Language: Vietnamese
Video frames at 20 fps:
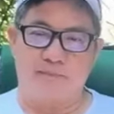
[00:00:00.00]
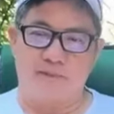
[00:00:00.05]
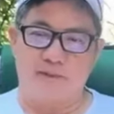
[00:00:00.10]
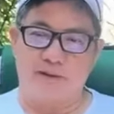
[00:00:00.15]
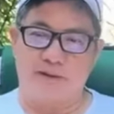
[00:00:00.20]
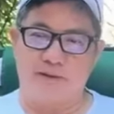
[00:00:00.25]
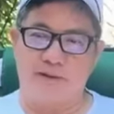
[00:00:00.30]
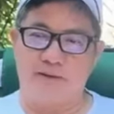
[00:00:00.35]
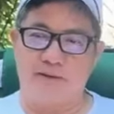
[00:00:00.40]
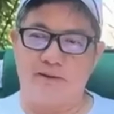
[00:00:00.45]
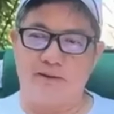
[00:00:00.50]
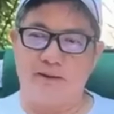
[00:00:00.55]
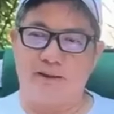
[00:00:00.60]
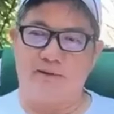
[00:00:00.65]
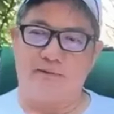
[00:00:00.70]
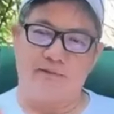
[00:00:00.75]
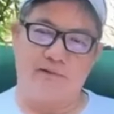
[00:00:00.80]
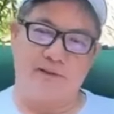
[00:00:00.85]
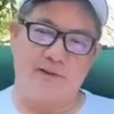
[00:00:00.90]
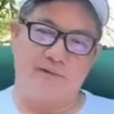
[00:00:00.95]
Thì đứa
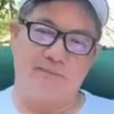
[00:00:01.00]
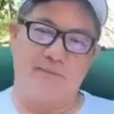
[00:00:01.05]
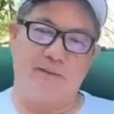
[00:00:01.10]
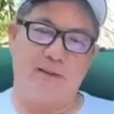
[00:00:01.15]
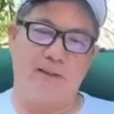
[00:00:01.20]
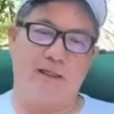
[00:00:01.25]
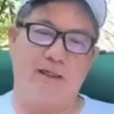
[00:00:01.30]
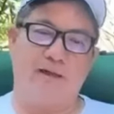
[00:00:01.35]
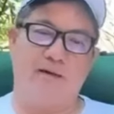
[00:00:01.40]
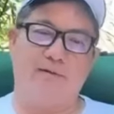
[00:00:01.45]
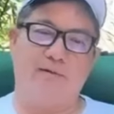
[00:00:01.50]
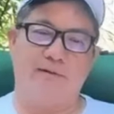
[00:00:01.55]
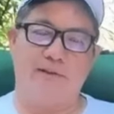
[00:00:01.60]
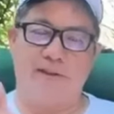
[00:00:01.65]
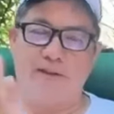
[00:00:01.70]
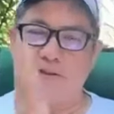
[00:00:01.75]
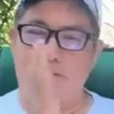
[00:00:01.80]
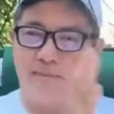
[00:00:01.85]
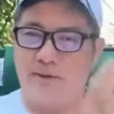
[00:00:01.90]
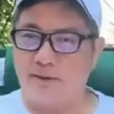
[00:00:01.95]
nào thích bên nào
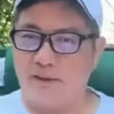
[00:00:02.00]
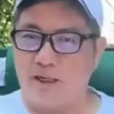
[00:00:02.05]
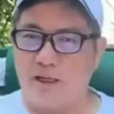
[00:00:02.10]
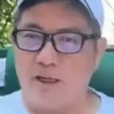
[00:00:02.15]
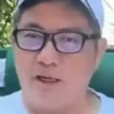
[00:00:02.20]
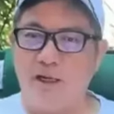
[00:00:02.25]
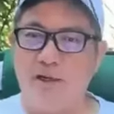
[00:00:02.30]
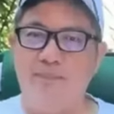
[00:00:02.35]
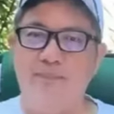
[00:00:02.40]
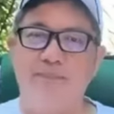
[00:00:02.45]
thì bên đó,